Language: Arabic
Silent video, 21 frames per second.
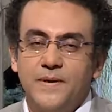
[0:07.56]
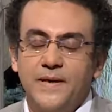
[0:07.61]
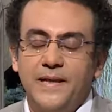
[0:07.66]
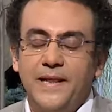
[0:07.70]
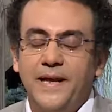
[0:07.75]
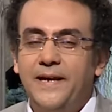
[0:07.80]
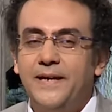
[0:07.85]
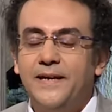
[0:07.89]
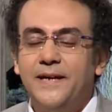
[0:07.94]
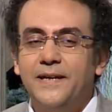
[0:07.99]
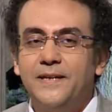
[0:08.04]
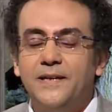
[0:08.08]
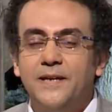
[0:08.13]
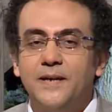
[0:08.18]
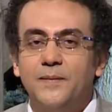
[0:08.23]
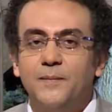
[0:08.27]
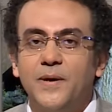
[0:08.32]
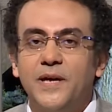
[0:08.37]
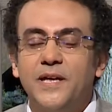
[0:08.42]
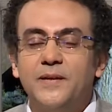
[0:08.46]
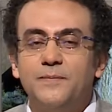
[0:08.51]
الحقيقه انا
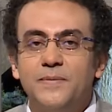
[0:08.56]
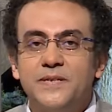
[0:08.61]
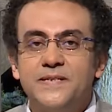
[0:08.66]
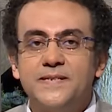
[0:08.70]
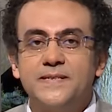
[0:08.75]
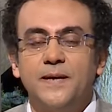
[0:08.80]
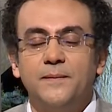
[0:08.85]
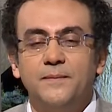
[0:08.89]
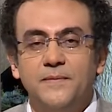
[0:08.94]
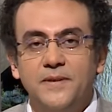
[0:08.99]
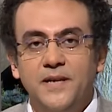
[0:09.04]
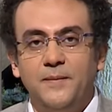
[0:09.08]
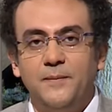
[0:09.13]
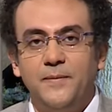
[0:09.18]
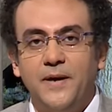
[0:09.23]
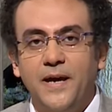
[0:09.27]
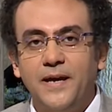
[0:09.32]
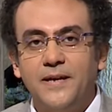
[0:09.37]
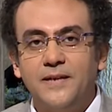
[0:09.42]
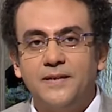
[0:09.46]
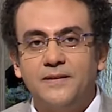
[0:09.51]
بقيت بستمتع
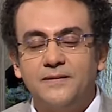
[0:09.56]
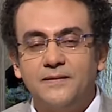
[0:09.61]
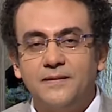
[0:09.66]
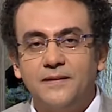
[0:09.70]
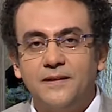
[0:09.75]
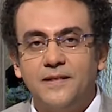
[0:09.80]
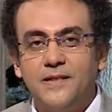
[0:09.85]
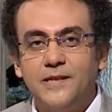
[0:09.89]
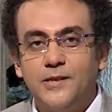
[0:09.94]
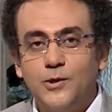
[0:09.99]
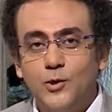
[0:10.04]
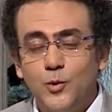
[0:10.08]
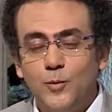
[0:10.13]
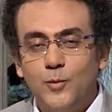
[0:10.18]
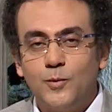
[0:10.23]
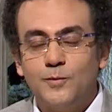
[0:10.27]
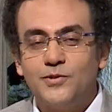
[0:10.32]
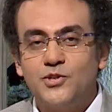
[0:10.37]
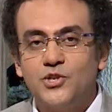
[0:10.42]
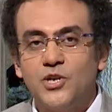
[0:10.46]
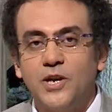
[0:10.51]
بايه اليوم
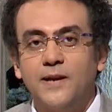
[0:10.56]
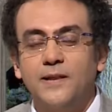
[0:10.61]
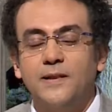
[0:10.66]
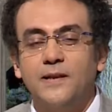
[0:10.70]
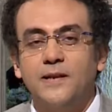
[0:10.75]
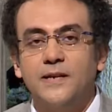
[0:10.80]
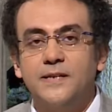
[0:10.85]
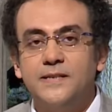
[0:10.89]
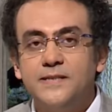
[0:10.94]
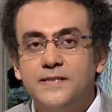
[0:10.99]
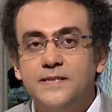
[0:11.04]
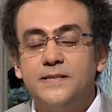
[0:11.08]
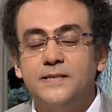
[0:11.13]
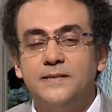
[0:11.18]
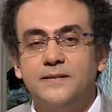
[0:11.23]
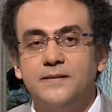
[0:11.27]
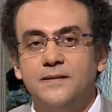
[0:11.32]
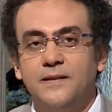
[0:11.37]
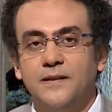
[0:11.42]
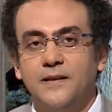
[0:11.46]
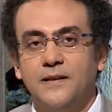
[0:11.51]
وبالشكل الجديد
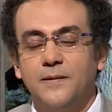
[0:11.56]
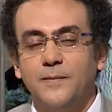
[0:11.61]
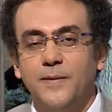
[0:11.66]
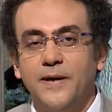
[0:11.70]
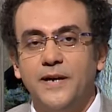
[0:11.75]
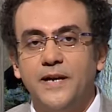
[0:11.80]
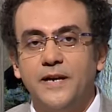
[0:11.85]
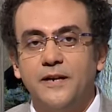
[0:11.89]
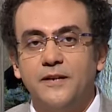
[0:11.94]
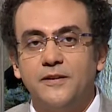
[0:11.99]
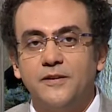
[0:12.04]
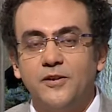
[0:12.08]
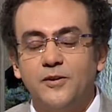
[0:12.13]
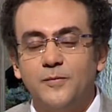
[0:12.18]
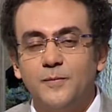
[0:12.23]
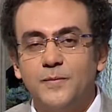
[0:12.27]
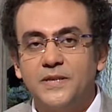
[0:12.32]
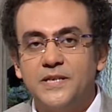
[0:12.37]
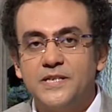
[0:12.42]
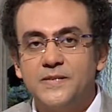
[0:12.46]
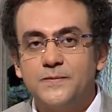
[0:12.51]
اللي باكر ان يا
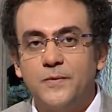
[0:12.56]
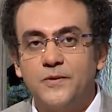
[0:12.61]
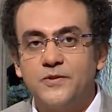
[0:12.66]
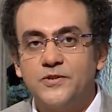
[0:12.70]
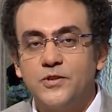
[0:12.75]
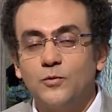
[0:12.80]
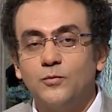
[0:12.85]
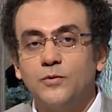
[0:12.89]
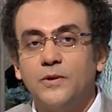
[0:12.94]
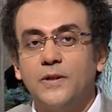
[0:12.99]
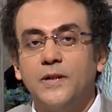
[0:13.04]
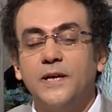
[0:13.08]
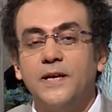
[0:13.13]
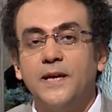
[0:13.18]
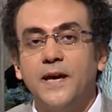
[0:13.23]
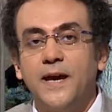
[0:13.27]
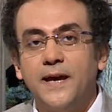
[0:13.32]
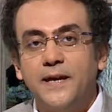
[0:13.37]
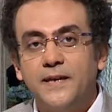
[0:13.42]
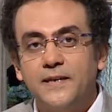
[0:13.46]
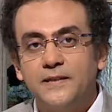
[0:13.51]
رب تسمع صوتي اللي هي
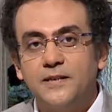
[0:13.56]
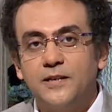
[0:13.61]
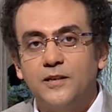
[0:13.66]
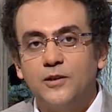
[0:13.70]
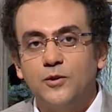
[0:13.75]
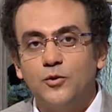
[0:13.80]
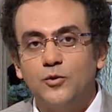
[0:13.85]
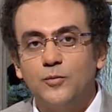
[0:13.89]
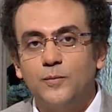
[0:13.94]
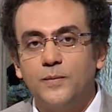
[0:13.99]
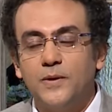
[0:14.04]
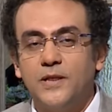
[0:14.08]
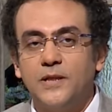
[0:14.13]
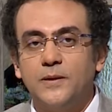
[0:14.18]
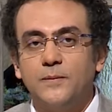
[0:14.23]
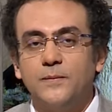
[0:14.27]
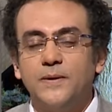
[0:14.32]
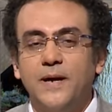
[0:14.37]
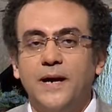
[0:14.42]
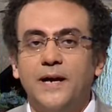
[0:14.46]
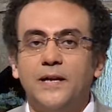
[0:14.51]
ايه اليوم
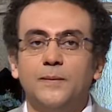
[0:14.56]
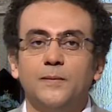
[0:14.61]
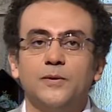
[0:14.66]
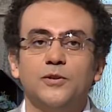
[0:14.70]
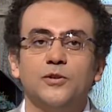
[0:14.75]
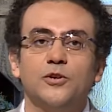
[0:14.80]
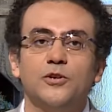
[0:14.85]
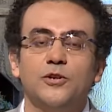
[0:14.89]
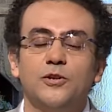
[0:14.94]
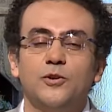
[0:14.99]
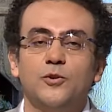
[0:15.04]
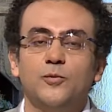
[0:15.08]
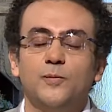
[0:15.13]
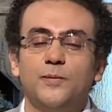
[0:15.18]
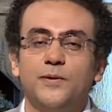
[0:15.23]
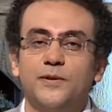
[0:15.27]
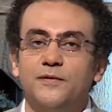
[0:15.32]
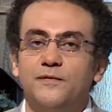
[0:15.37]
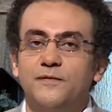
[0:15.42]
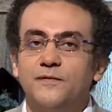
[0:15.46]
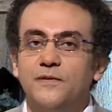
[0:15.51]
اللي على مدار اليوم
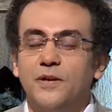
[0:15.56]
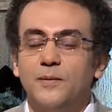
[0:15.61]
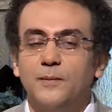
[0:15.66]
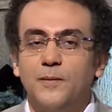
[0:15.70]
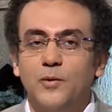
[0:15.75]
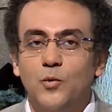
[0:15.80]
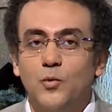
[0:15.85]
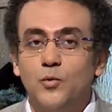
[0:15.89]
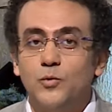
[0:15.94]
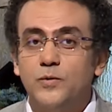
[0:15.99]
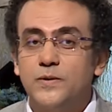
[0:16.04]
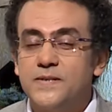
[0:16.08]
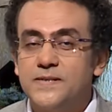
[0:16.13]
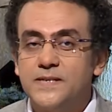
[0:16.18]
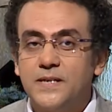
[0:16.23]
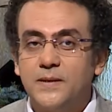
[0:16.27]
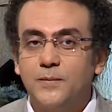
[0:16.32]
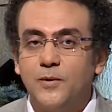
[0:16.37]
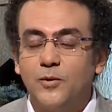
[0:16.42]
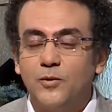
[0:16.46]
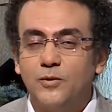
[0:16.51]
بتفضل موجوده
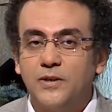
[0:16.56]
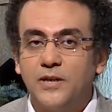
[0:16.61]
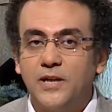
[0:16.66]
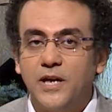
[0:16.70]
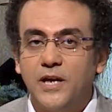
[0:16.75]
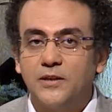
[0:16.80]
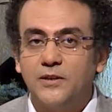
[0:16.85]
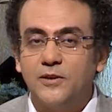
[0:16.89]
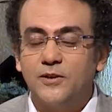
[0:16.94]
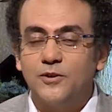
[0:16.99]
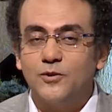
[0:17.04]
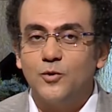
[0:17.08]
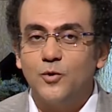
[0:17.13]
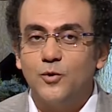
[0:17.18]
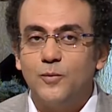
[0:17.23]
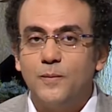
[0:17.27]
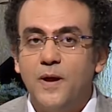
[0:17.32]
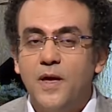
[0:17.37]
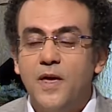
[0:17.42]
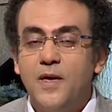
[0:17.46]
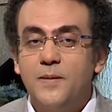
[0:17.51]
زي ما قلنا
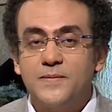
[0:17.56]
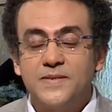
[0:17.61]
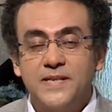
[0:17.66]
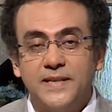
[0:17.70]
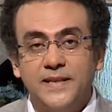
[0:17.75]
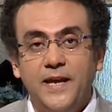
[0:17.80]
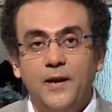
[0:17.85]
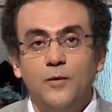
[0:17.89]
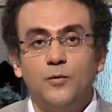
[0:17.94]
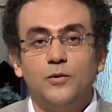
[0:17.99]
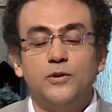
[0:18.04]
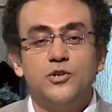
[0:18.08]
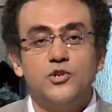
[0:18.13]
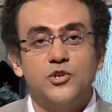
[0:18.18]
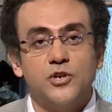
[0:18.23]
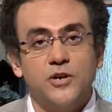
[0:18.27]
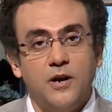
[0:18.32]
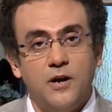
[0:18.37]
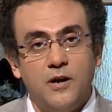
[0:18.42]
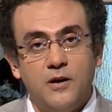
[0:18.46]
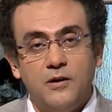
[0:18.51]
لحضراتكم بس هنحاول
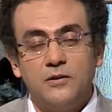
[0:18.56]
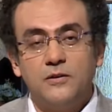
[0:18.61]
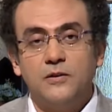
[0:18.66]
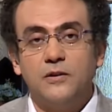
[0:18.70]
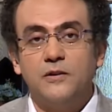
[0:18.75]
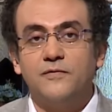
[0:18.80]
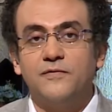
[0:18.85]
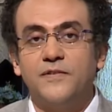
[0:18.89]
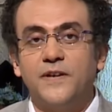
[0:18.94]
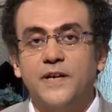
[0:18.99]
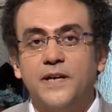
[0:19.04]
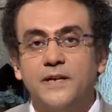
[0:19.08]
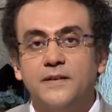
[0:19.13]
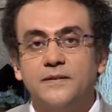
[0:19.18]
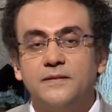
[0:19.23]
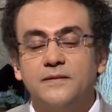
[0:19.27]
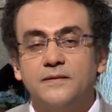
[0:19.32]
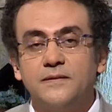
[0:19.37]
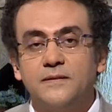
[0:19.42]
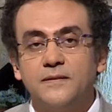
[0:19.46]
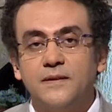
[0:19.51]
نشرح اكتر فكره
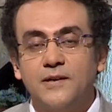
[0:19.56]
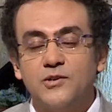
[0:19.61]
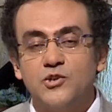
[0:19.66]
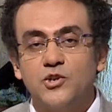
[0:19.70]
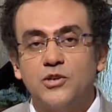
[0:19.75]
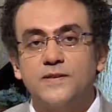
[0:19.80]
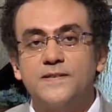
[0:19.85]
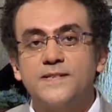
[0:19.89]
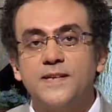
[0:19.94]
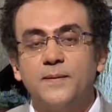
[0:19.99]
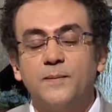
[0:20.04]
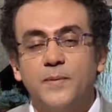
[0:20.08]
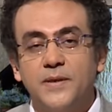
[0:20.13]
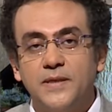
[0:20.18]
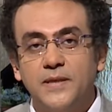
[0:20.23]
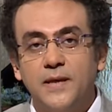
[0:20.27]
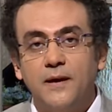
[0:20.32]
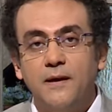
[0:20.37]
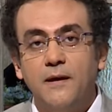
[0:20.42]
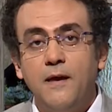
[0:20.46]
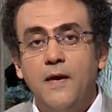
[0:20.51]
عشان
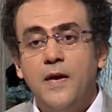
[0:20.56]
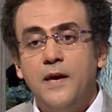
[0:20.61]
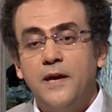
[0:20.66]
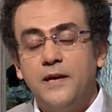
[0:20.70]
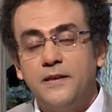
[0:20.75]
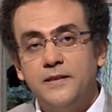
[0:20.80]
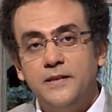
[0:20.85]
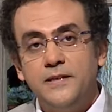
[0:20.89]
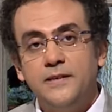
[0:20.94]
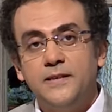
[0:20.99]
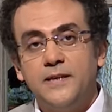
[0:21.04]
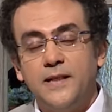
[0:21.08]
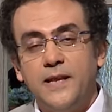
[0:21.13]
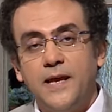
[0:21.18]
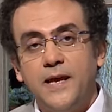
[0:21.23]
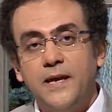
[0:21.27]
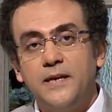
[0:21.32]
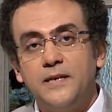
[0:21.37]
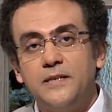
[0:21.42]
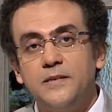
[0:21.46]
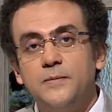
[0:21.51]
نثبتها ان احنا
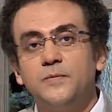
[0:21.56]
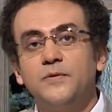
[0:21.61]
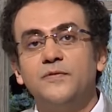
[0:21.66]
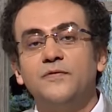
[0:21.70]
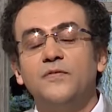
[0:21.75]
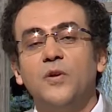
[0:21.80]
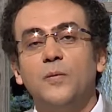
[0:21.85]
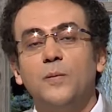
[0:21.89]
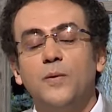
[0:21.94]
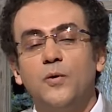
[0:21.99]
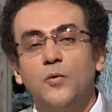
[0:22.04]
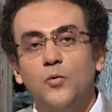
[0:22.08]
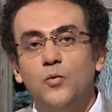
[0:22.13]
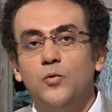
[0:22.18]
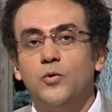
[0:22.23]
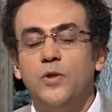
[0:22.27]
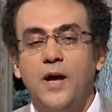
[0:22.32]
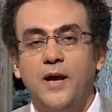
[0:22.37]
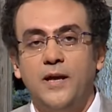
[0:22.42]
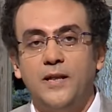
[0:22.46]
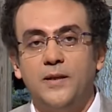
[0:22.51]
الايه دي بتفضل
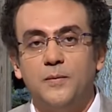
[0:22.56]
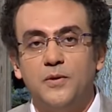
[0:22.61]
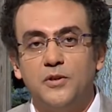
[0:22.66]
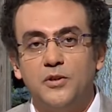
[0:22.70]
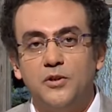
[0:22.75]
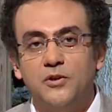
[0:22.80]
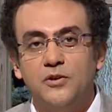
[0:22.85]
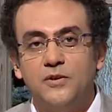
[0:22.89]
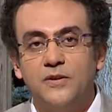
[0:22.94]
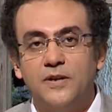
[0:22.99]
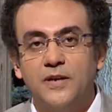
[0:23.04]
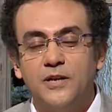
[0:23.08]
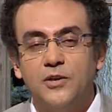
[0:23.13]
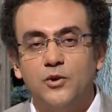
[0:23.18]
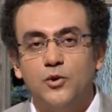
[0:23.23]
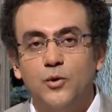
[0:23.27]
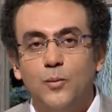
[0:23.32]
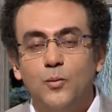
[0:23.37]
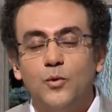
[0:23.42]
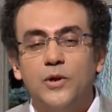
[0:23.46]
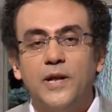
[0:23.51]
موجوده على مدار
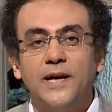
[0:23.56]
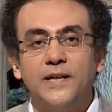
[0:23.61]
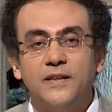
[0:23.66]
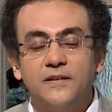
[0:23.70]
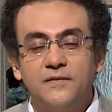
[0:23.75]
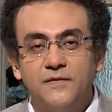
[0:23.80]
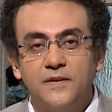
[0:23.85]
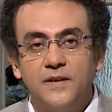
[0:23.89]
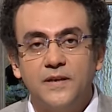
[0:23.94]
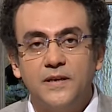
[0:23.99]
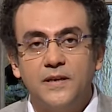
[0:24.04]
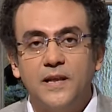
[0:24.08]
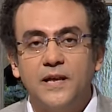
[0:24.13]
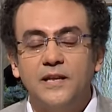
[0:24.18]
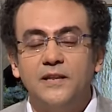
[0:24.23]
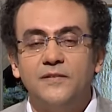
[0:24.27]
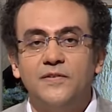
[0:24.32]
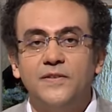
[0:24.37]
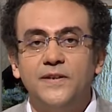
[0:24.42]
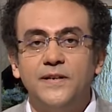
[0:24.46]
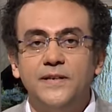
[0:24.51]
اليوم والهدف ايه
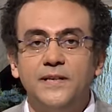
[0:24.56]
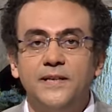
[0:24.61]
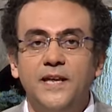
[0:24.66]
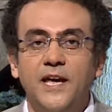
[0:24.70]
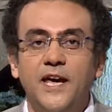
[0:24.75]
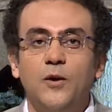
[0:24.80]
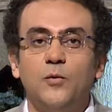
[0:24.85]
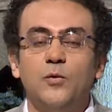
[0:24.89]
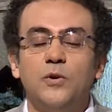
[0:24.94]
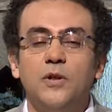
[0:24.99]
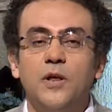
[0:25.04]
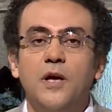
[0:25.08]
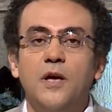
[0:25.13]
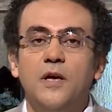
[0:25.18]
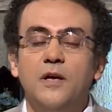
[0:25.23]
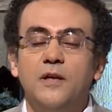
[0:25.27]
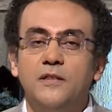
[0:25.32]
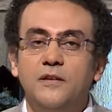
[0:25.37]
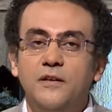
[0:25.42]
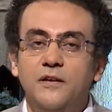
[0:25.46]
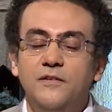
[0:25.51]
الهدف ان احنا نحاول
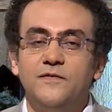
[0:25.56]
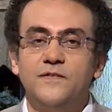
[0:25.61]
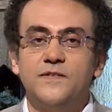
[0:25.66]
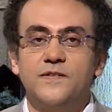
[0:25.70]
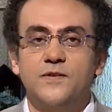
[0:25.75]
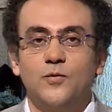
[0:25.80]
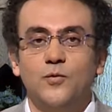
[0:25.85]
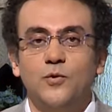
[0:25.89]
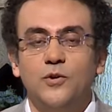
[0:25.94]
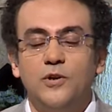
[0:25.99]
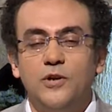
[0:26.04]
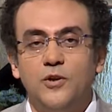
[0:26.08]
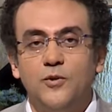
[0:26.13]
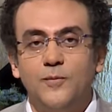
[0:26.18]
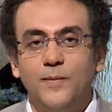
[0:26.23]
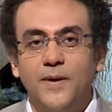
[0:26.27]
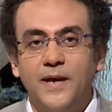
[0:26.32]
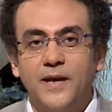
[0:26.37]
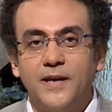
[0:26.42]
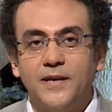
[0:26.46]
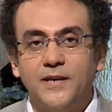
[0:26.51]
نحفظ كل
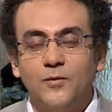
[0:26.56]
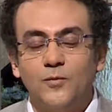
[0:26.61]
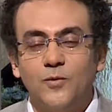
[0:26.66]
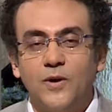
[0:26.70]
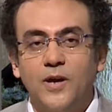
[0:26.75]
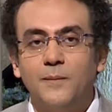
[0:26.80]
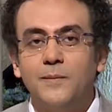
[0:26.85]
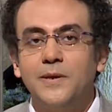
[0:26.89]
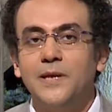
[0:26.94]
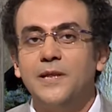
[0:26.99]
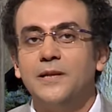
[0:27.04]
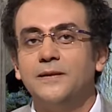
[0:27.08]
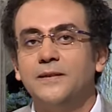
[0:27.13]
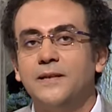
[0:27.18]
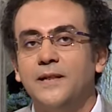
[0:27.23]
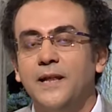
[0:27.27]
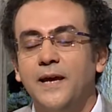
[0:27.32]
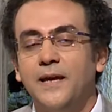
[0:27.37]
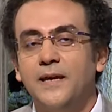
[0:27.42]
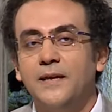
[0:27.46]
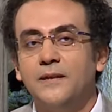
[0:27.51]
يوم ايه وجميل ان
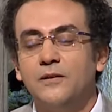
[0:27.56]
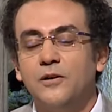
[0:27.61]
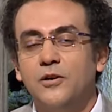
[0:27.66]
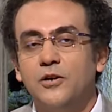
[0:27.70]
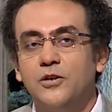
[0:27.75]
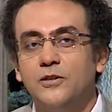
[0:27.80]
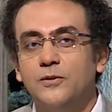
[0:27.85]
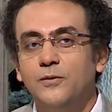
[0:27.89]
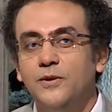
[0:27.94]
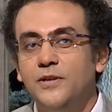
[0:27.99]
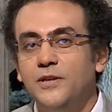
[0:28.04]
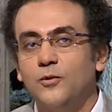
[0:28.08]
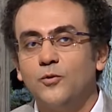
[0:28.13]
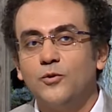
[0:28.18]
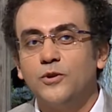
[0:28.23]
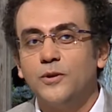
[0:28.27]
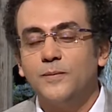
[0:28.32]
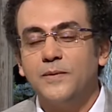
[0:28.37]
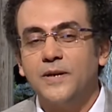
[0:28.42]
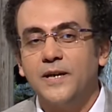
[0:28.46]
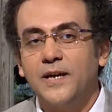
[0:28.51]
الايه النهارده واحنا
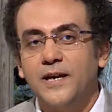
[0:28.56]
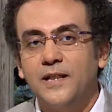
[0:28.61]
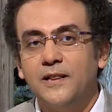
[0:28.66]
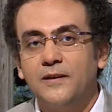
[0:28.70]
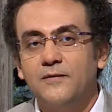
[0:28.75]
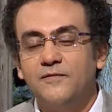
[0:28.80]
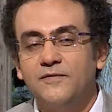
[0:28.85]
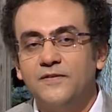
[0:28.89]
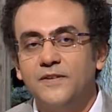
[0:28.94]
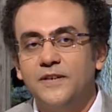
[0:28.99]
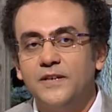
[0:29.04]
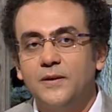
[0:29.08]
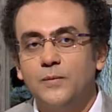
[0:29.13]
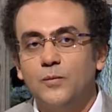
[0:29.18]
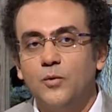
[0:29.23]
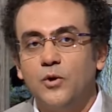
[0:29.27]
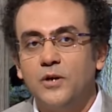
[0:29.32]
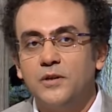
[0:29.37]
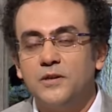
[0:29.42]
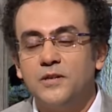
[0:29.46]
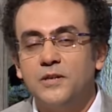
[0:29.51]
كنا بنتكلم في
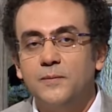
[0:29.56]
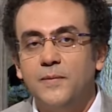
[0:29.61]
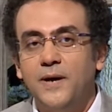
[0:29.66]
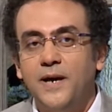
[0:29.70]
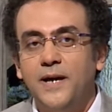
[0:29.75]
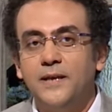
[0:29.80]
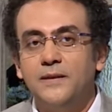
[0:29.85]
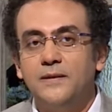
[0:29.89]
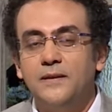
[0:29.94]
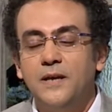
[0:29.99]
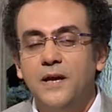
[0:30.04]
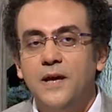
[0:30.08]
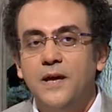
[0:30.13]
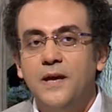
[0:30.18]
المقدمه عن